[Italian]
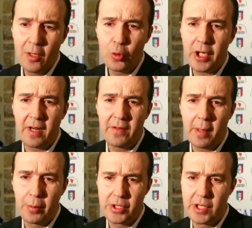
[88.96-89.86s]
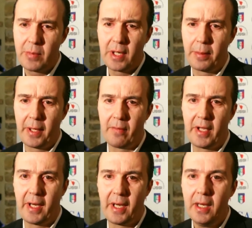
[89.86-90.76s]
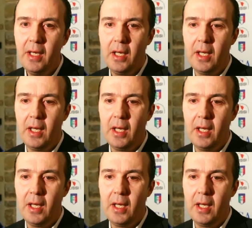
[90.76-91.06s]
è l'unica via possibile per avere